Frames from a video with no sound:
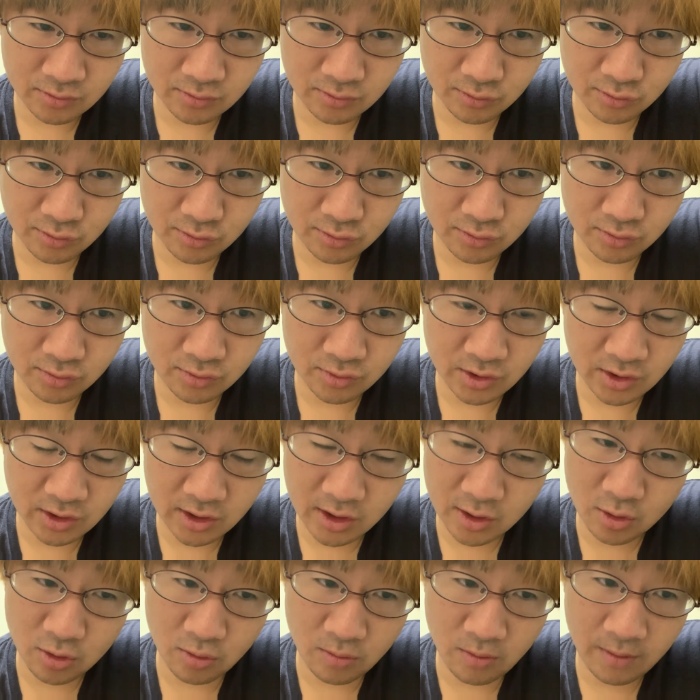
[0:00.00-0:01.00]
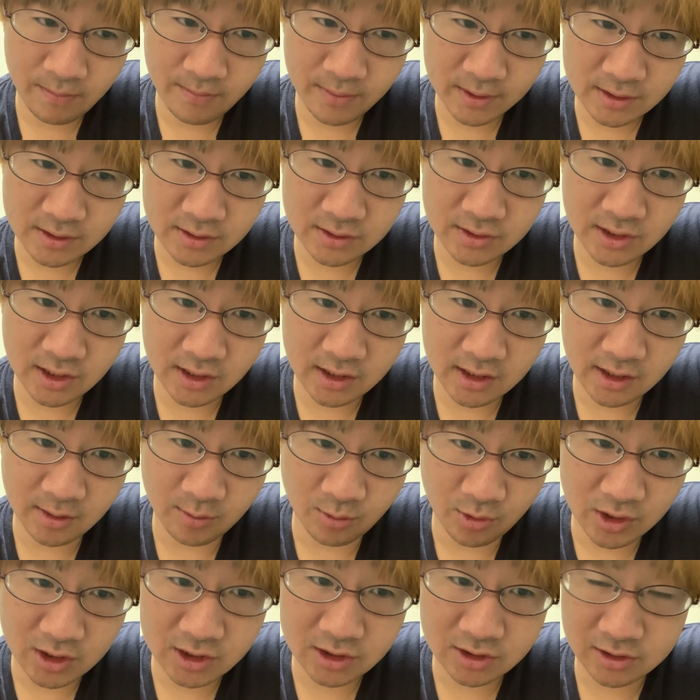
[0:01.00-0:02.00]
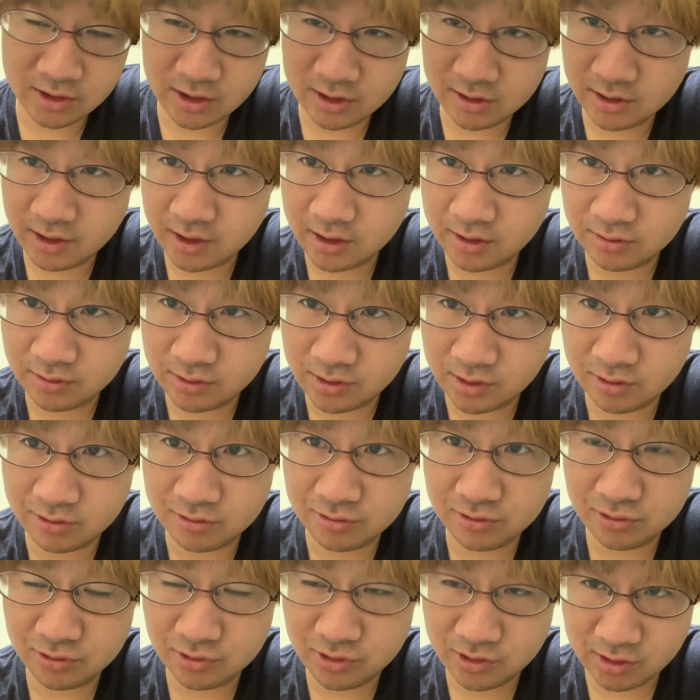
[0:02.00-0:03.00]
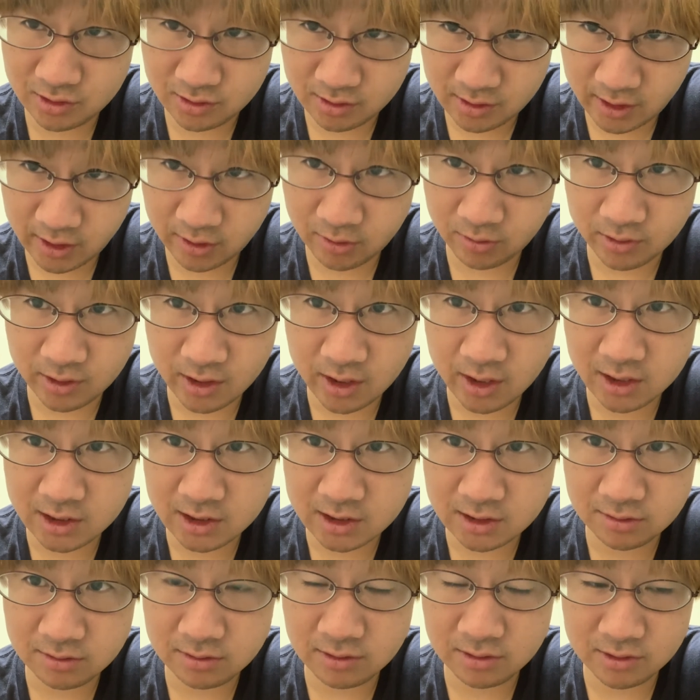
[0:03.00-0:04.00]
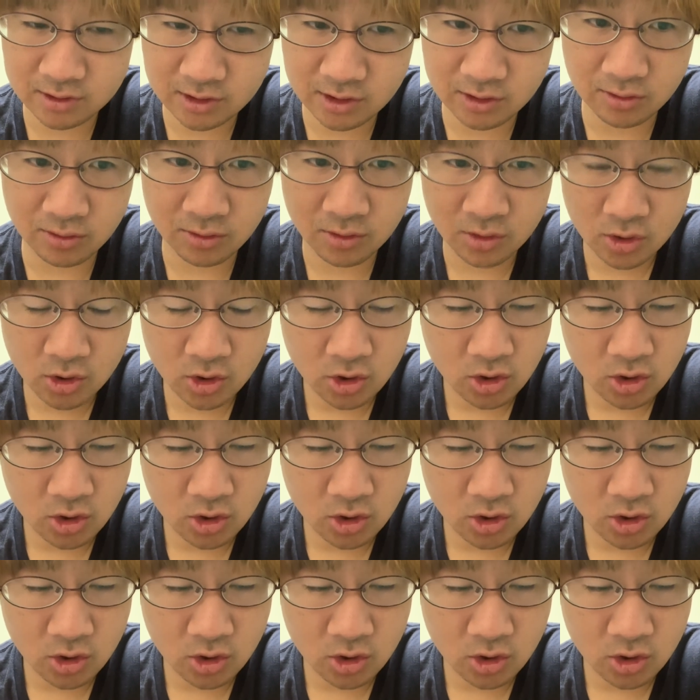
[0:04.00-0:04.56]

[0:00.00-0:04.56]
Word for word: うん、いや、ごまん発いけててもおかしくないぐらい打ってる、結構長い時間打ってるんですけど、